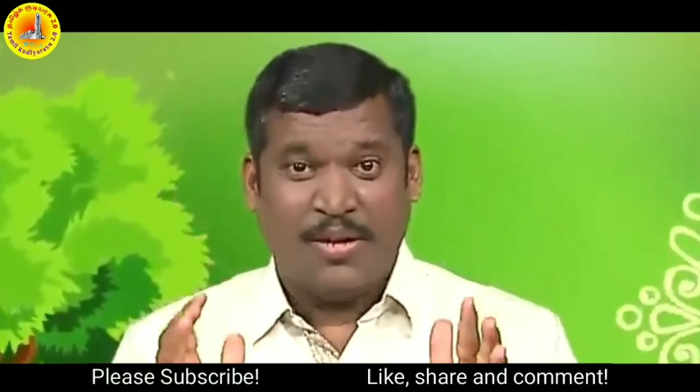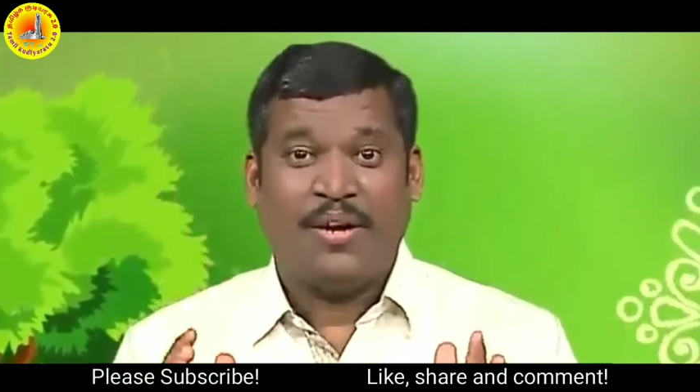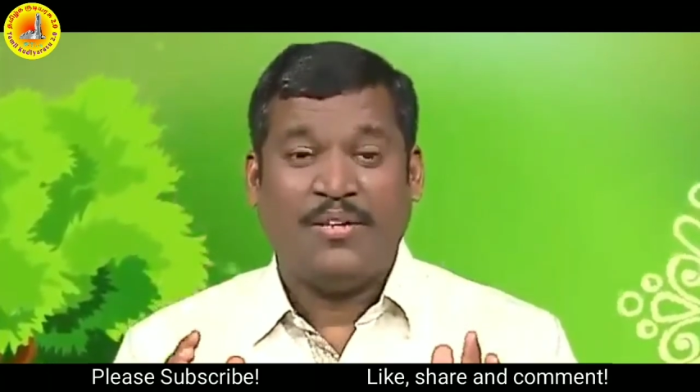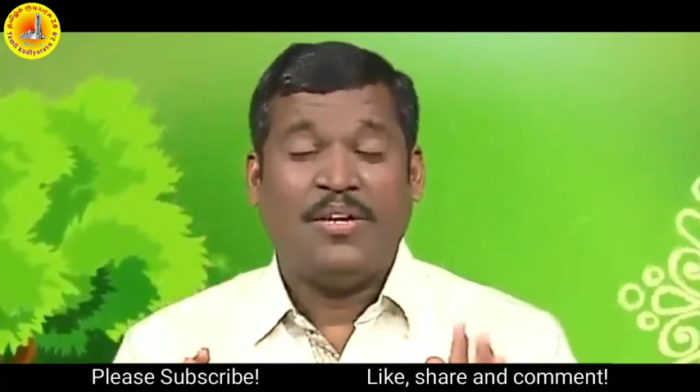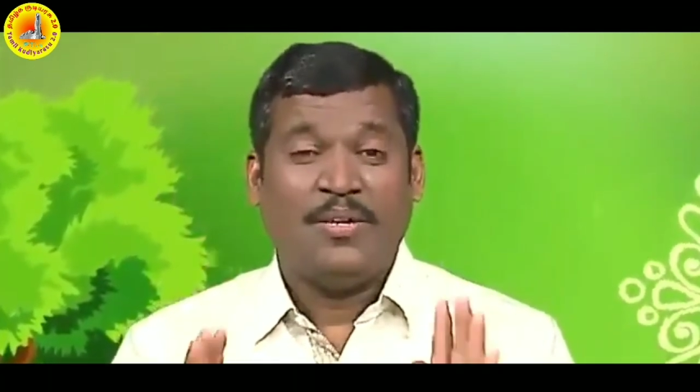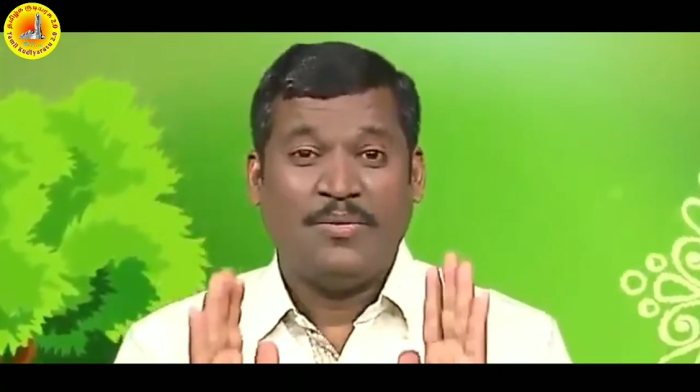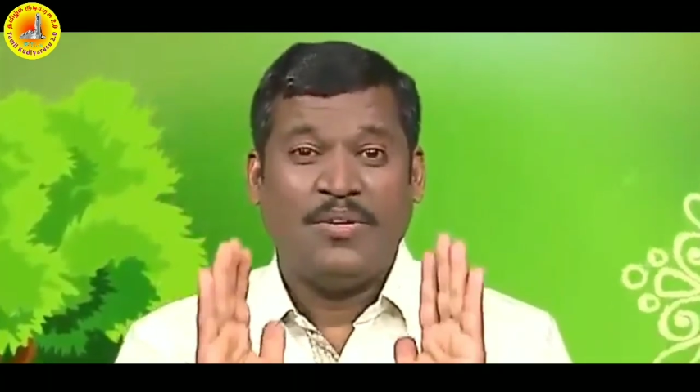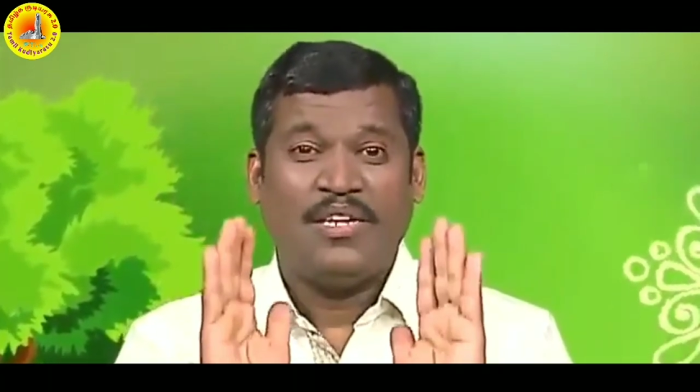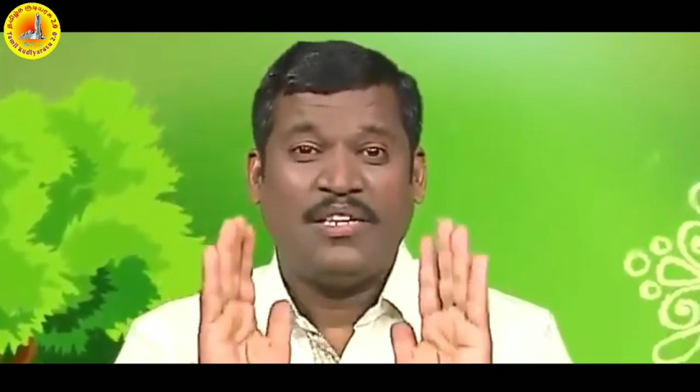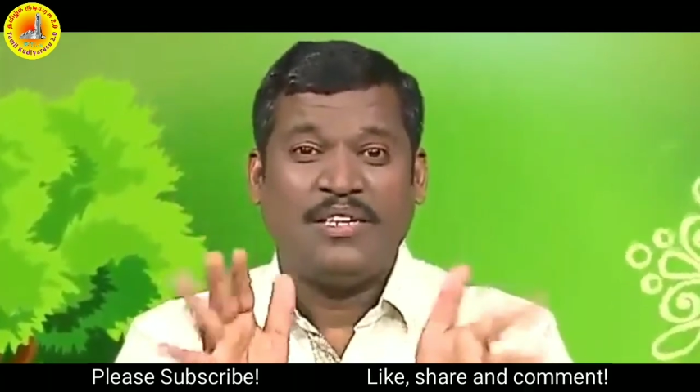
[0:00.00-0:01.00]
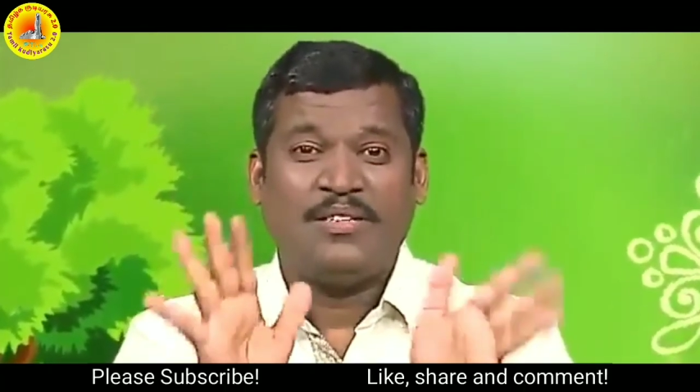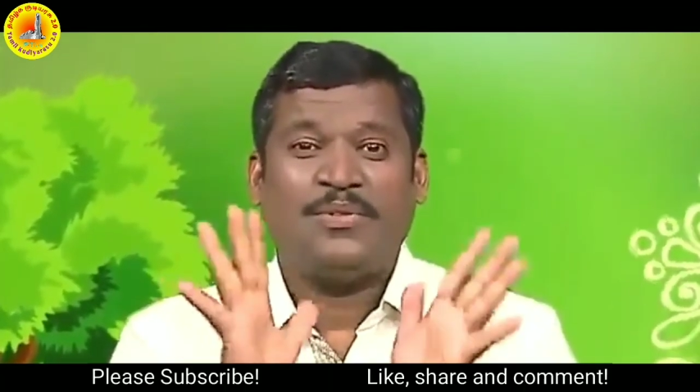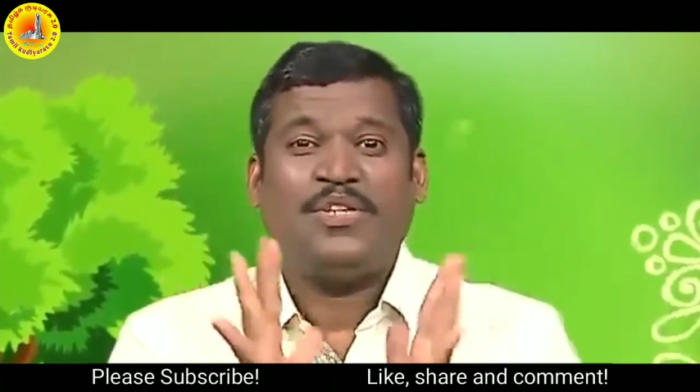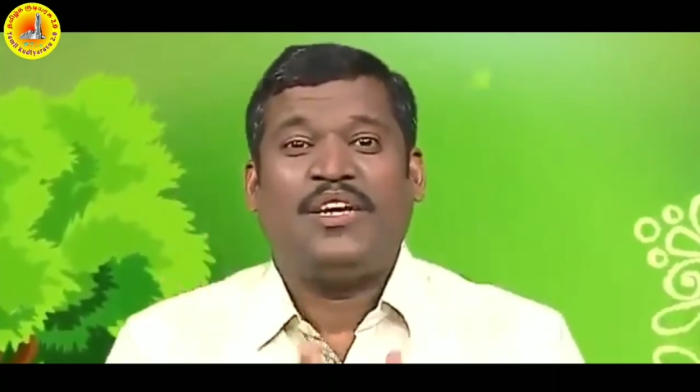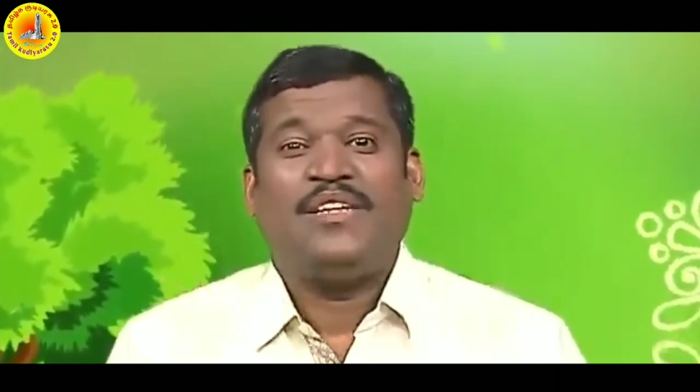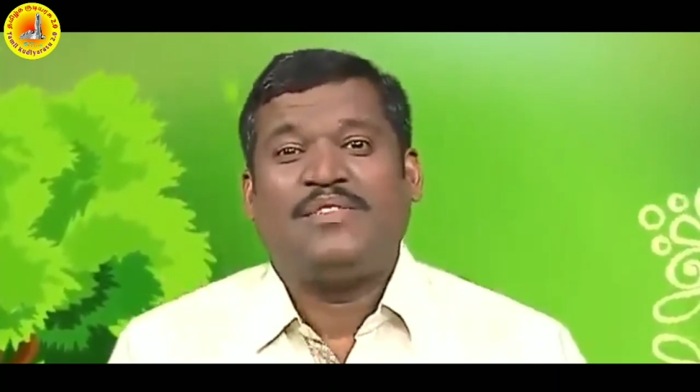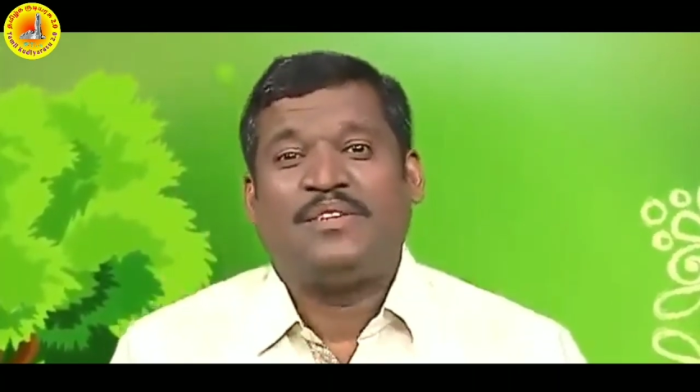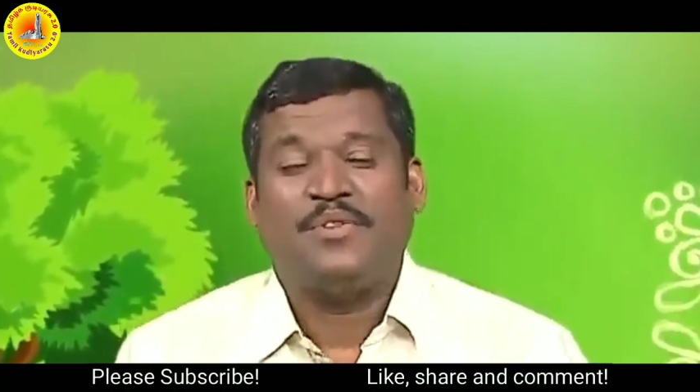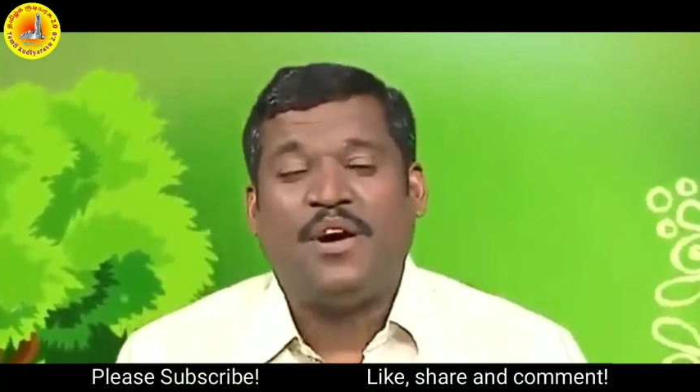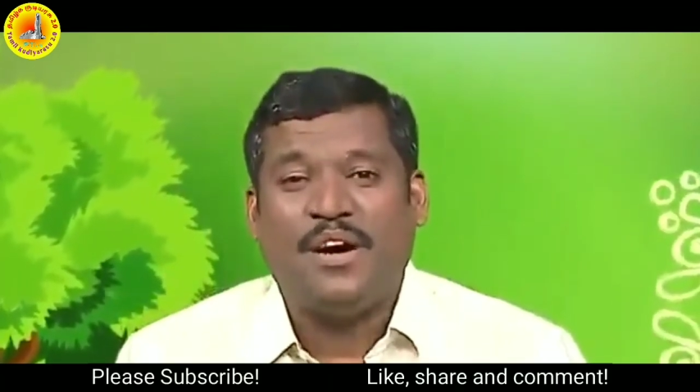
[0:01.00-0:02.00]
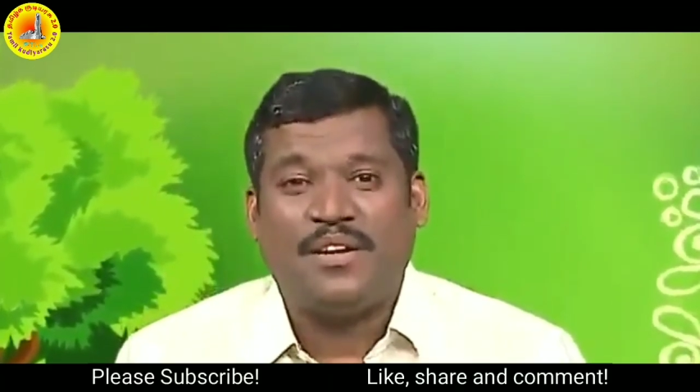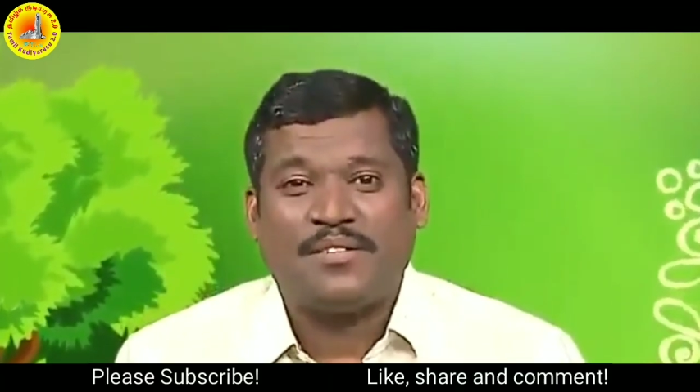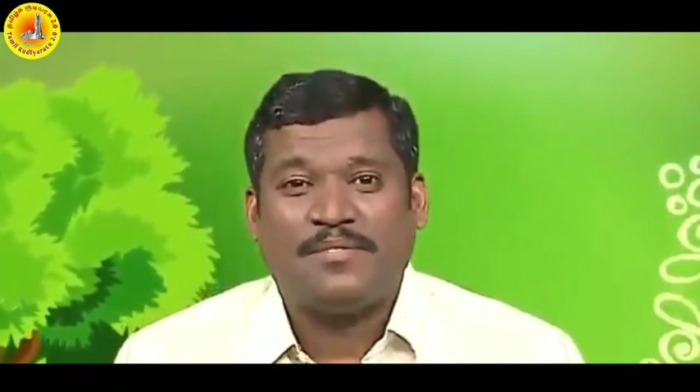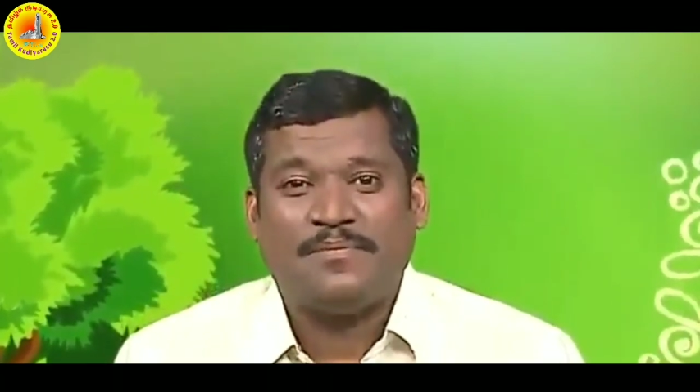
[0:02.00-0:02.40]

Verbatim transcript: ஆண் உங்களுக்கு துணையாக வருவார்